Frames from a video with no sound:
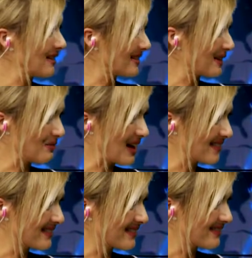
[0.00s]
kimden
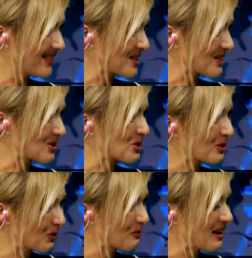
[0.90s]
ve nasıl
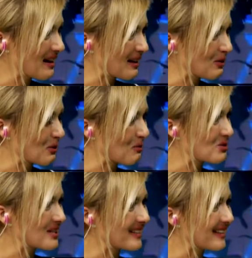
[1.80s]
çıktı onu merak ediyorum
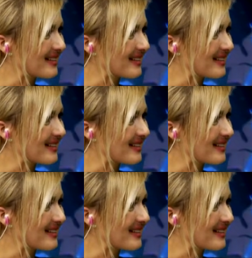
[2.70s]
öncelikle.